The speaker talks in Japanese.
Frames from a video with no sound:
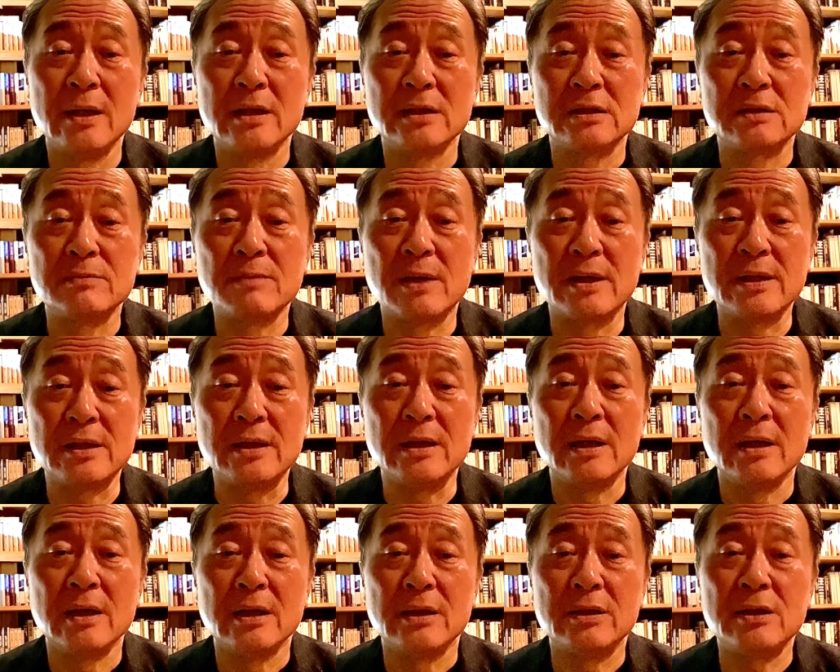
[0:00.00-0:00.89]
つまり、
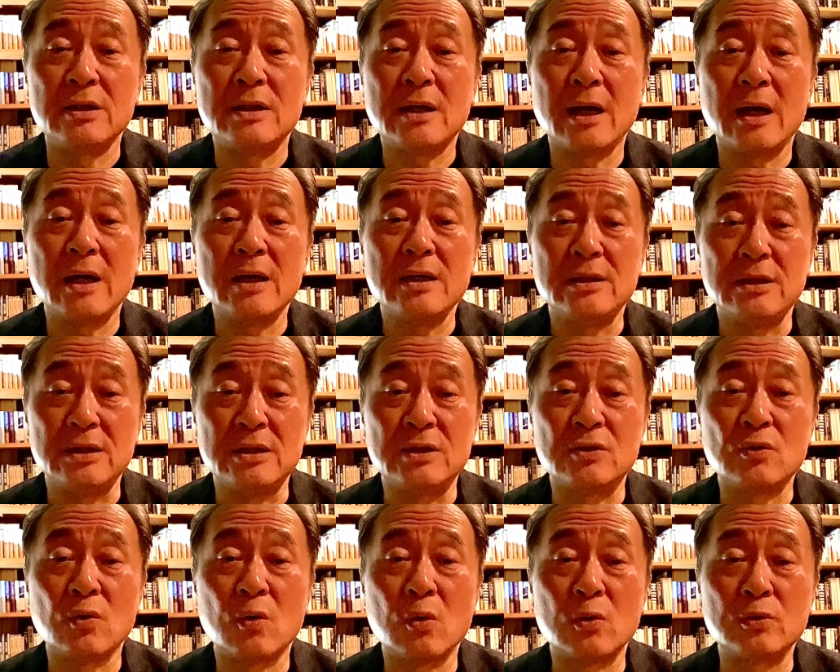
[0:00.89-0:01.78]
議会に
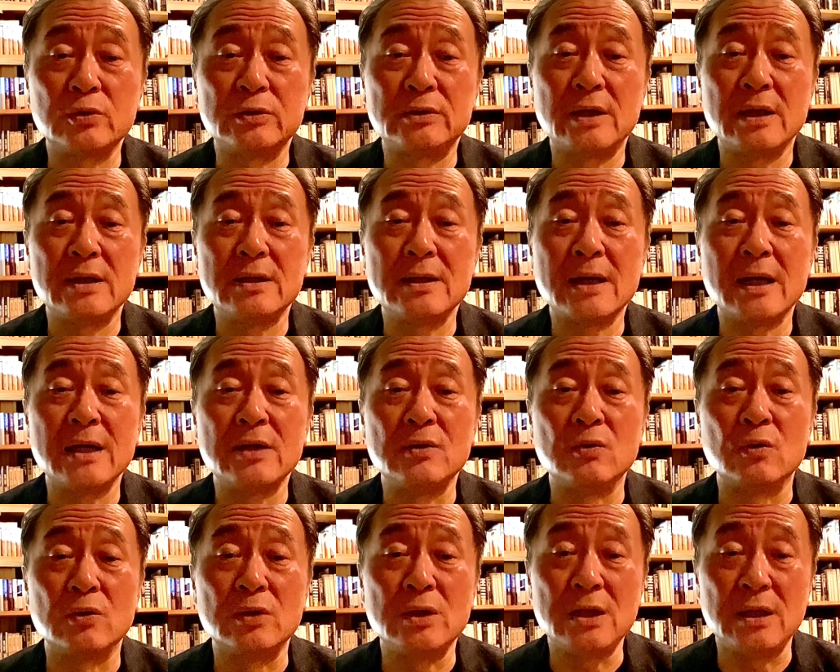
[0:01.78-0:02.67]
人を送っていない
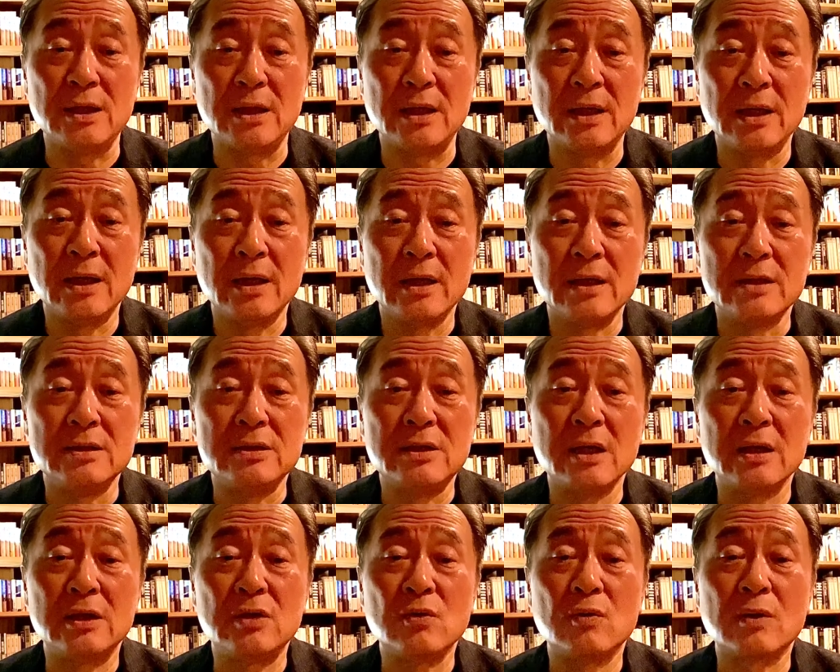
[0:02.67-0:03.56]
のに、
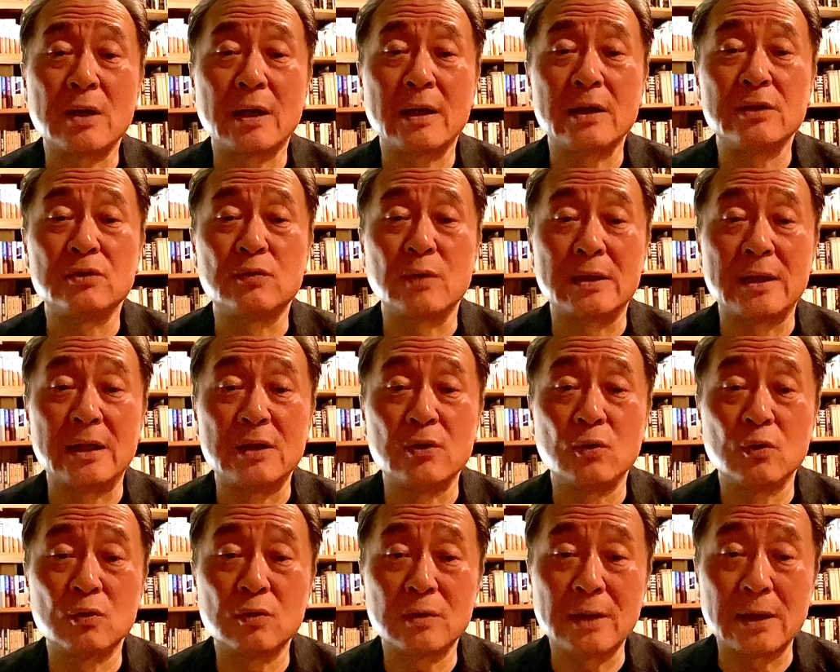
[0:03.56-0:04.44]
税金をかけるとは何
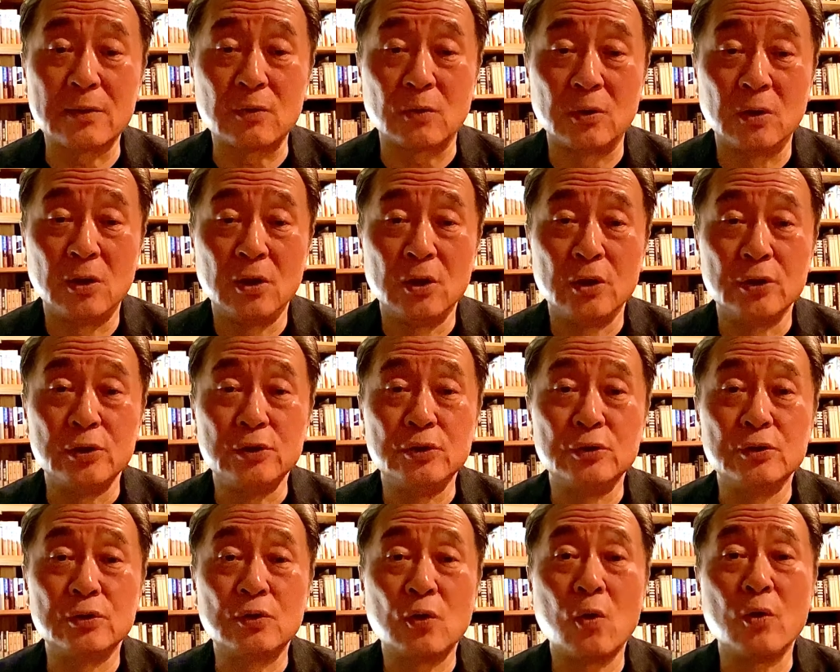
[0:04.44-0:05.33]
事だとい
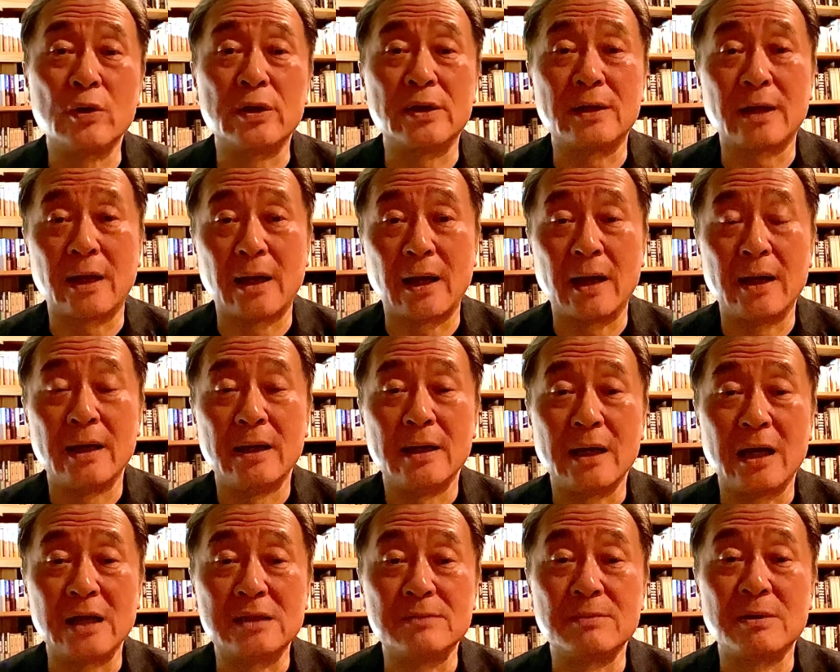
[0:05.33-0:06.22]
う抗議から
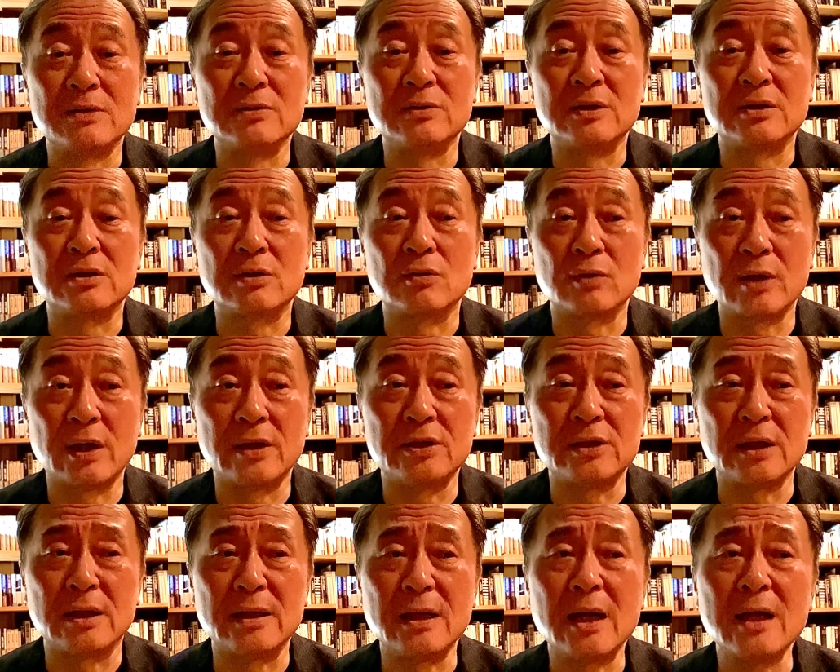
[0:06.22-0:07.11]
始まるんですけどね。
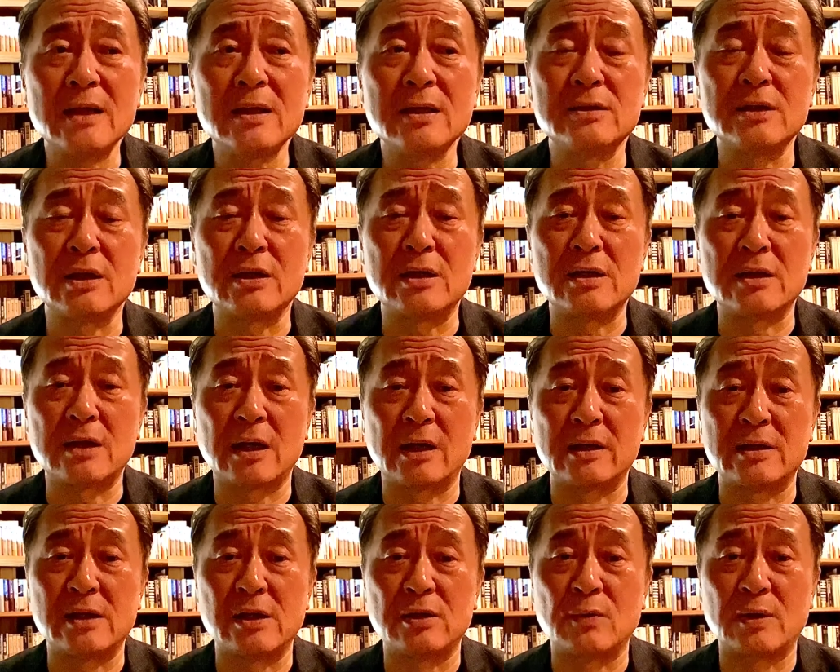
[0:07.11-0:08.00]
じゃあなんで税金か
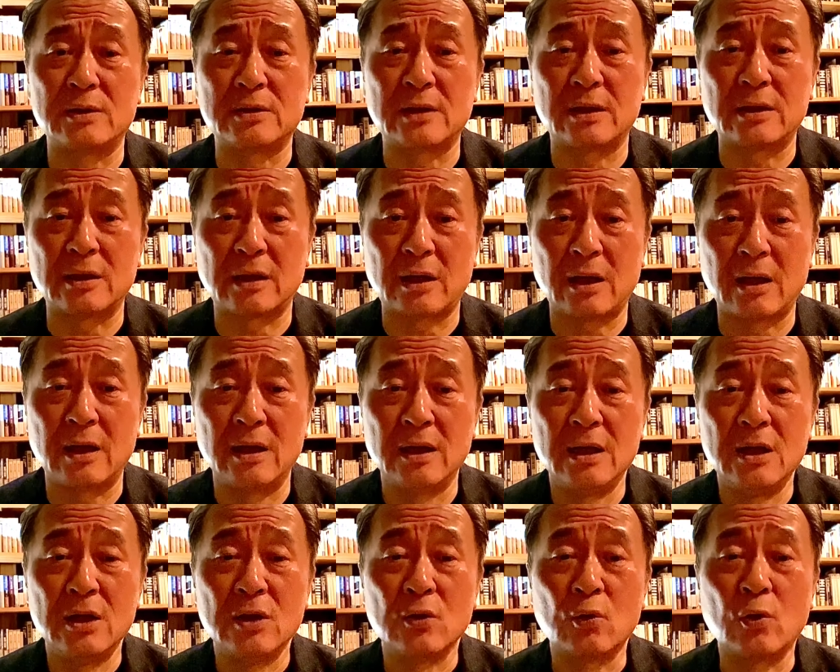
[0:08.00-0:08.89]
けないと悪かったか。
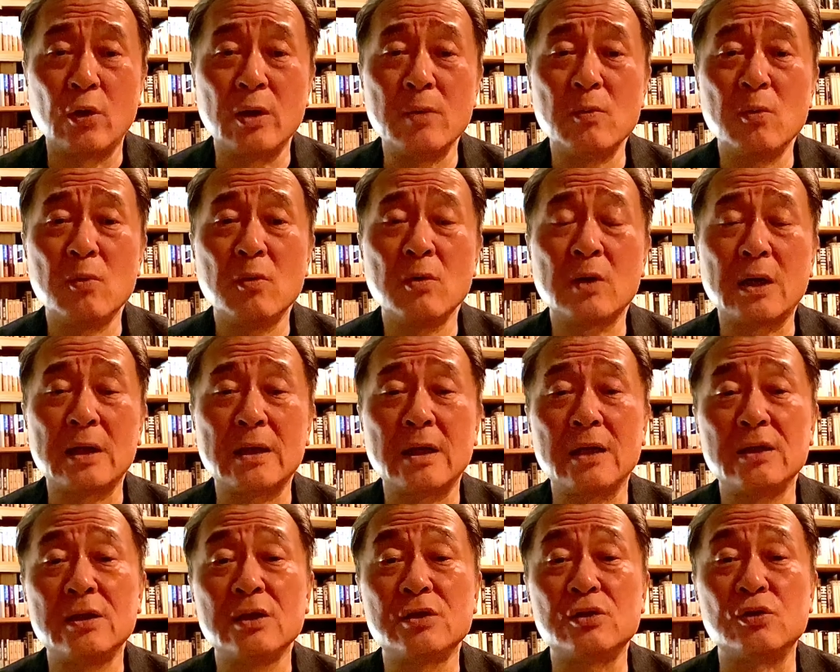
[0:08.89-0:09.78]
これも課
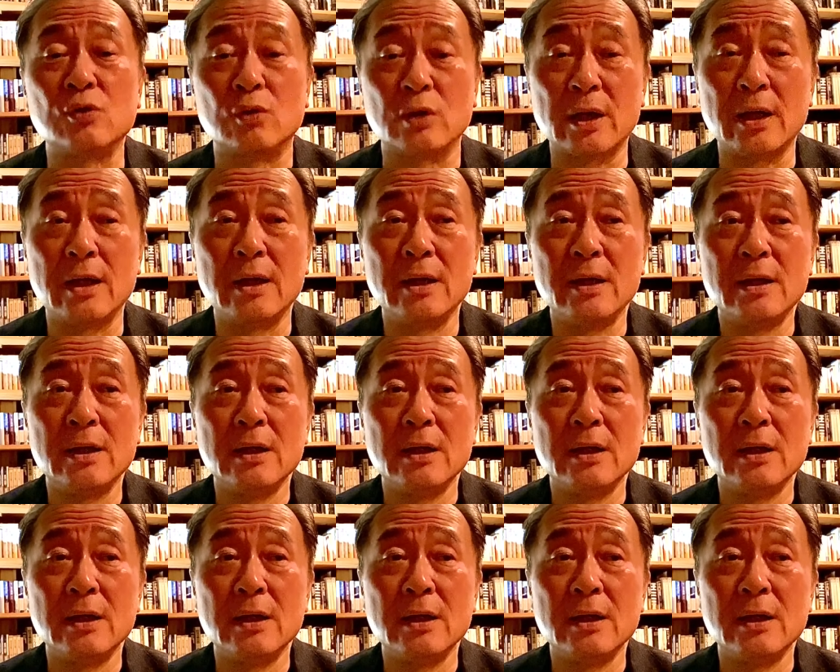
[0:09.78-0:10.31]
題ですよね。